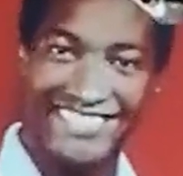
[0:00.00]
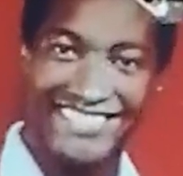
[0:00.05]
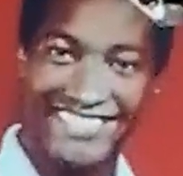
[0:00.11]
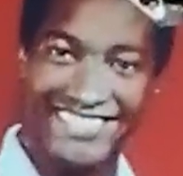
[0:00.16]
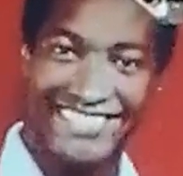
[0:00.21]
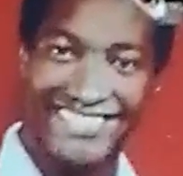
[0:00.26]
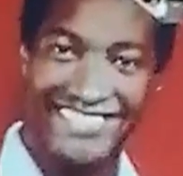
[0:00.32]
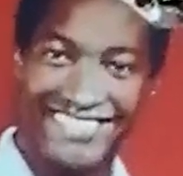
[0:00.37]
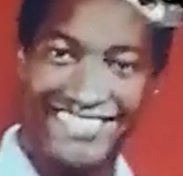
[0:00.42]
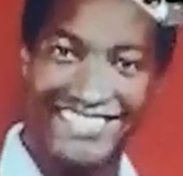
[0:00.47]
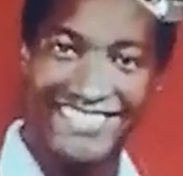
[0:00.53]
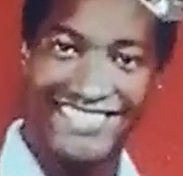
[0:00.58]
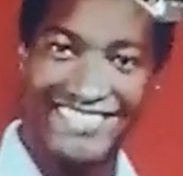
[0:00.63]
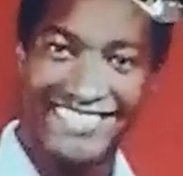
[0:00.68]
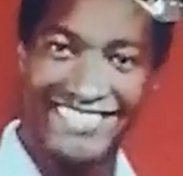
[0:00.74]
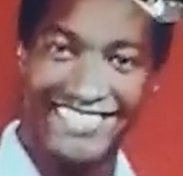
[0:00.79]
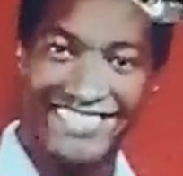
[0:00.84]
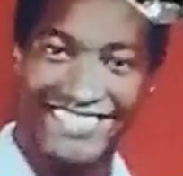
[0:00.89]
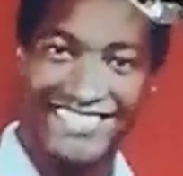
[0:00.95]
animale,
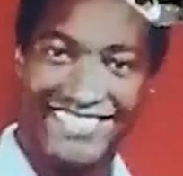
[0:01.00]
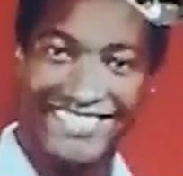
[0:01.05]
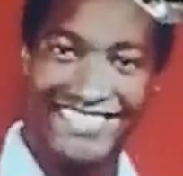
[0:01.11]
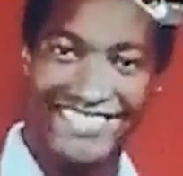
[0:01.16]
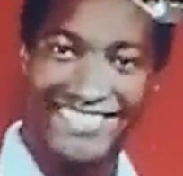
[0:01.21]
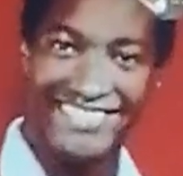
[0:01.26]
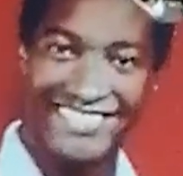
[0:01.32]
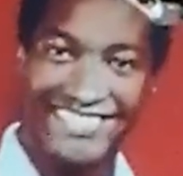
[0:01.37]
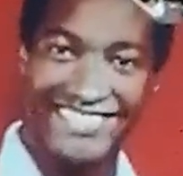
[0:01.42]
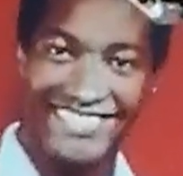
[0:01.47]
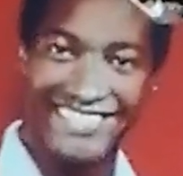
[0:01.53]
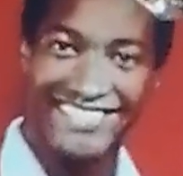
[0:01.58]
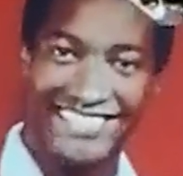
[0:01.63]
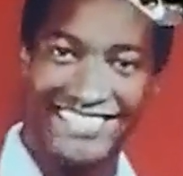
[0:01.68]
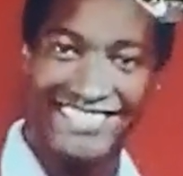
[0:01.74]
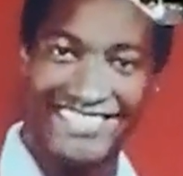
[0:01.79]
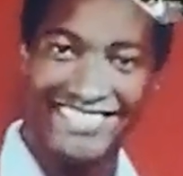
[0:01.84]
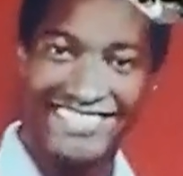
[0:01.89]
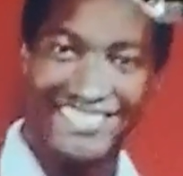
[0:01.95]
e
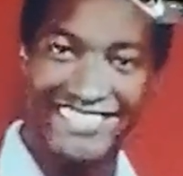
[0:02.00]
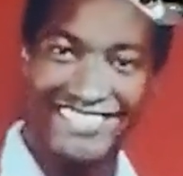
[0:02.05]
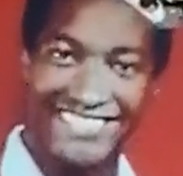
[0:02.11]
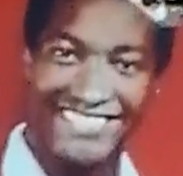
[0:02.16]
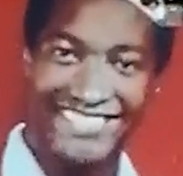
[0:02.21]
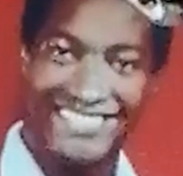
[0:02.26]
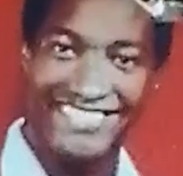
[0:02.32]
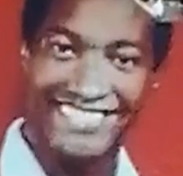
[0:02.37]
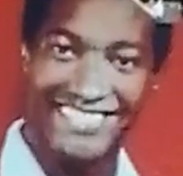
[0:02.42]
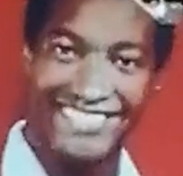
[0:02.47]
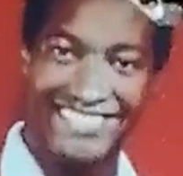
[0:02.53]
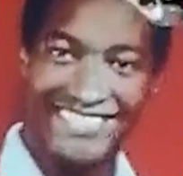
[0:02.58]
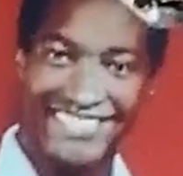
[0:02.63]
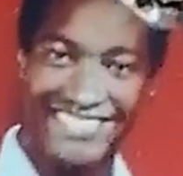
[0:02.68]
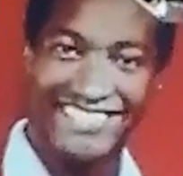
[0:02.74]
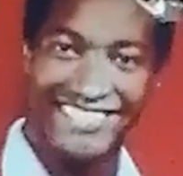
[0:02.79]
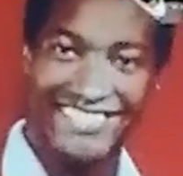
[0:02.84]
quindi a